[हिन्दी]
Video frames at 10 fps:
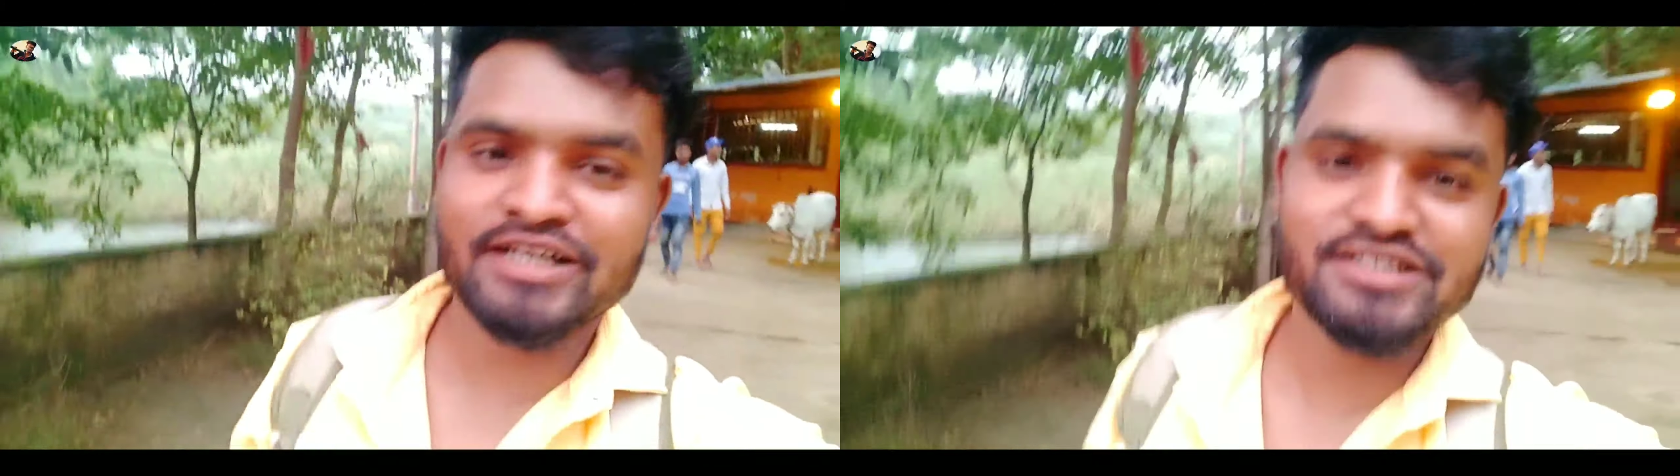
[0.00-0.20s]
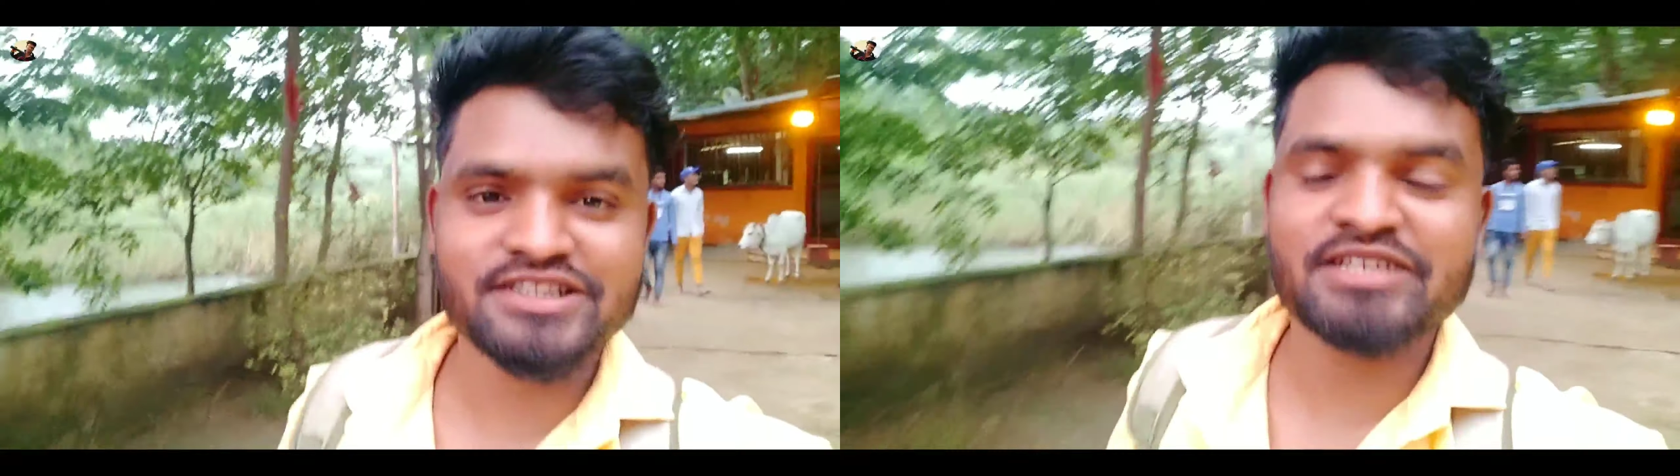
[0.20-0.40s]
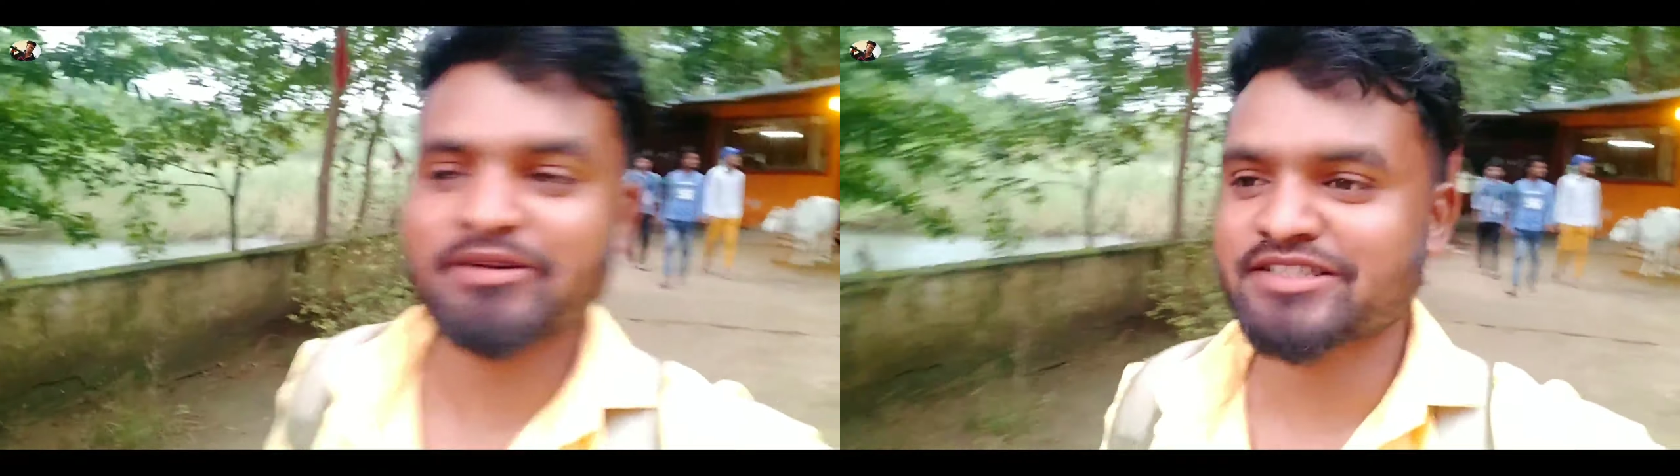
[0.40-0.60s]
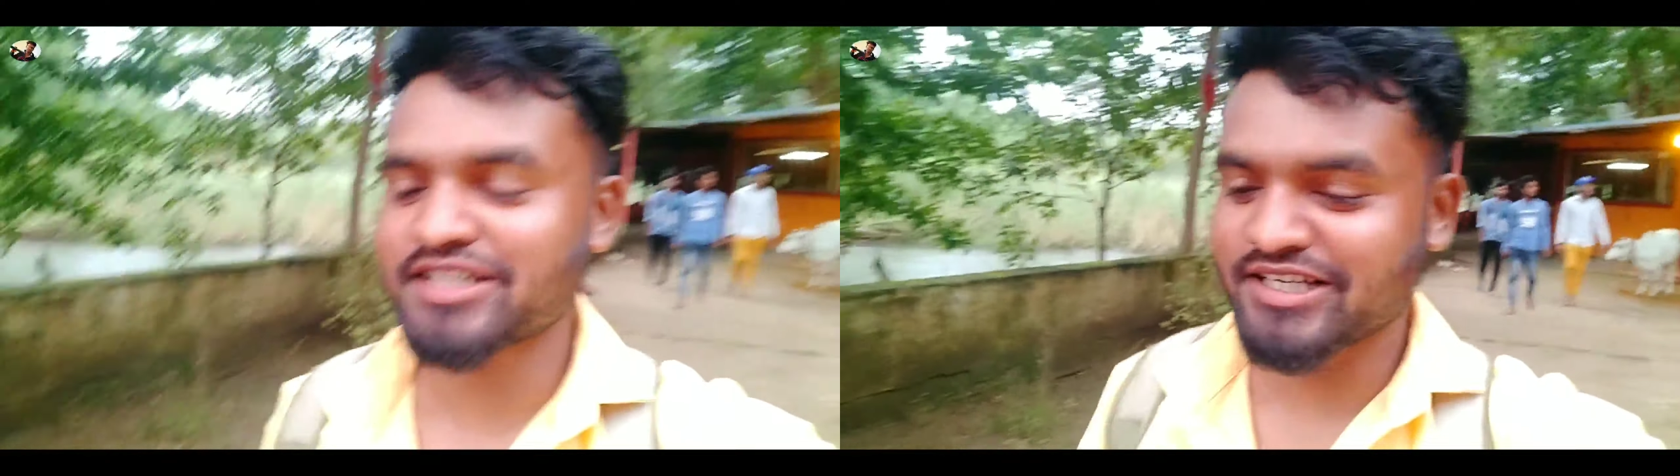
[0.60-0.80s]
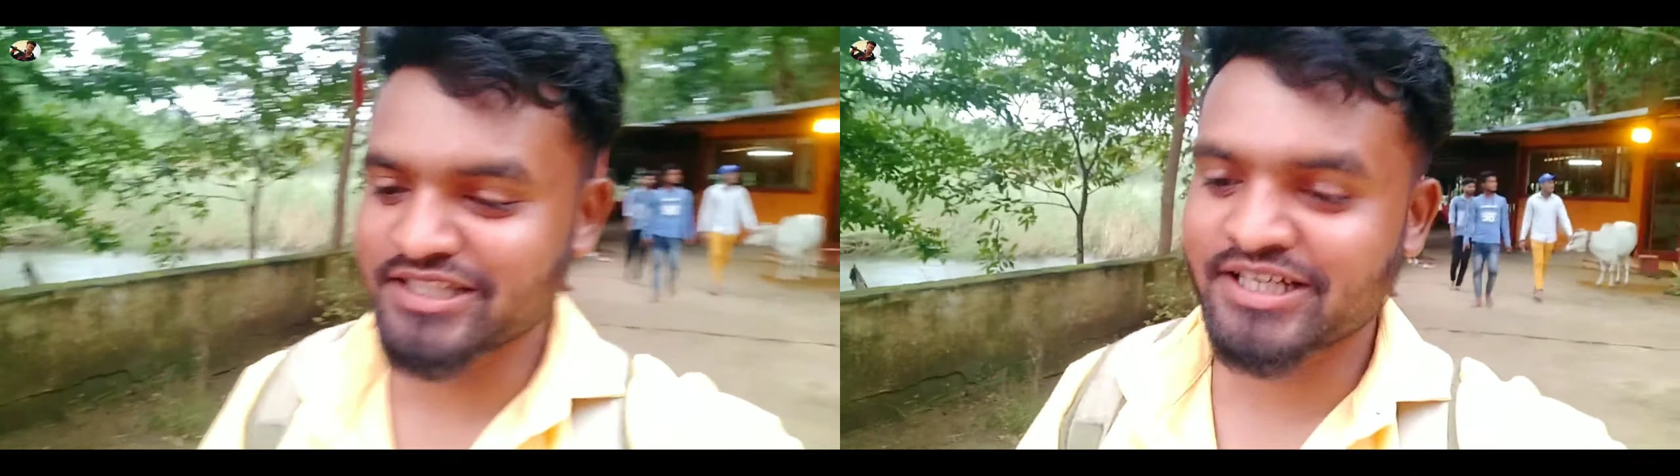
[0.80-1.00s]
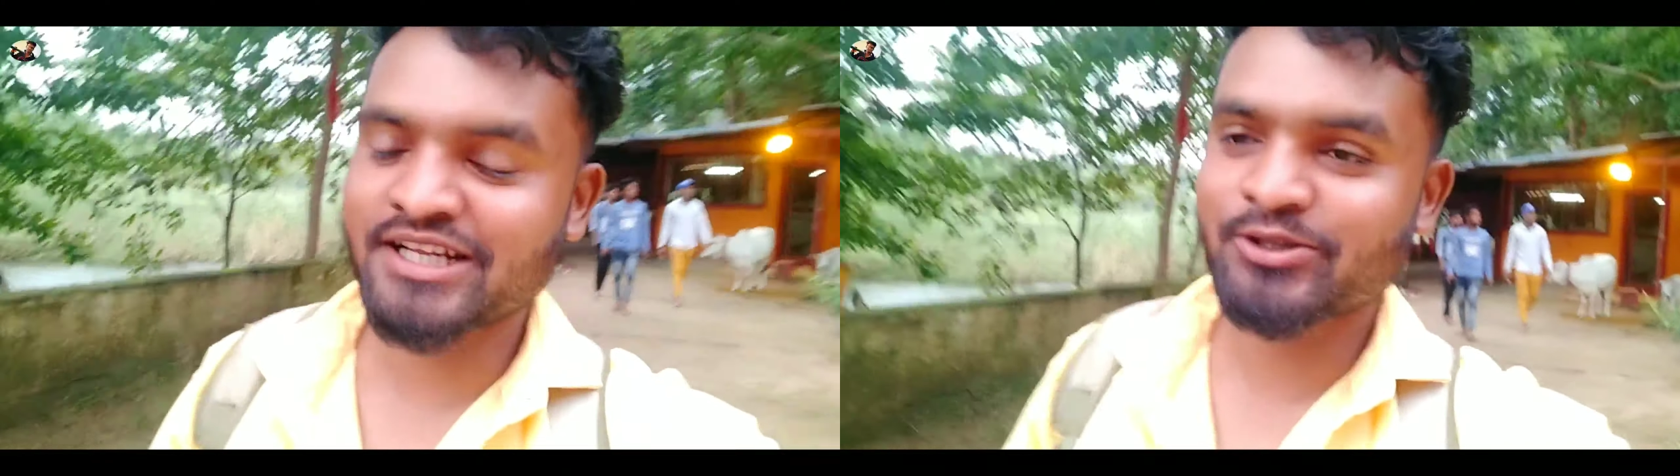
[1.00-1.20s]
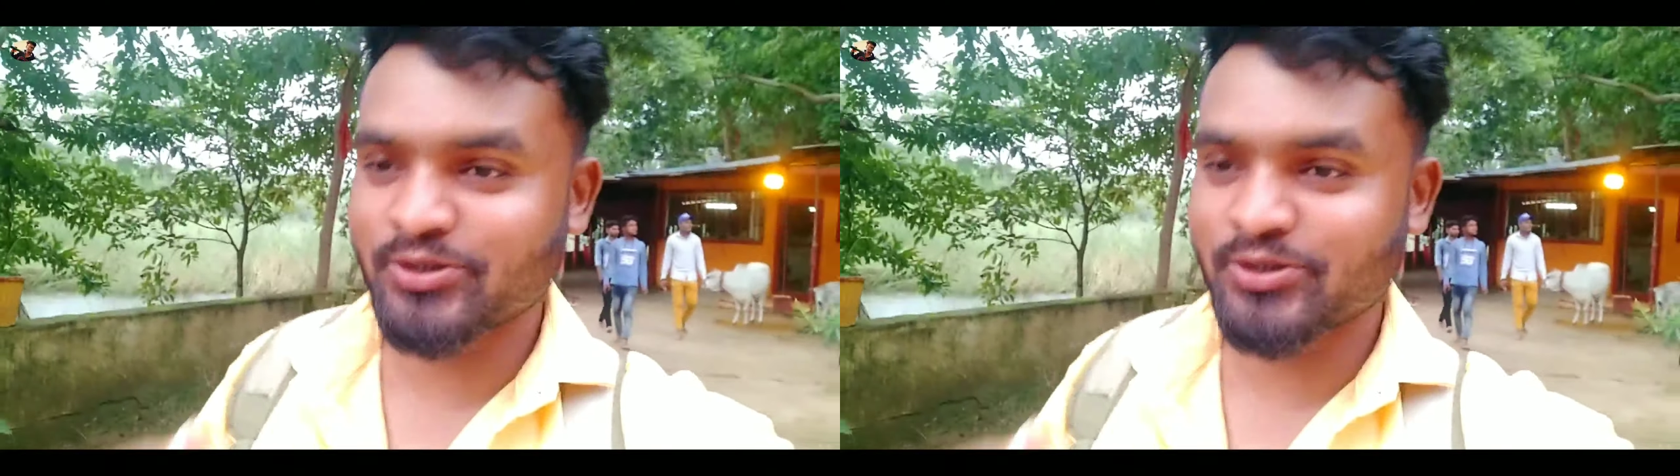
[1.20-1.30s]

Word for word: घर से तीन बजे से निकले थे ना नहीं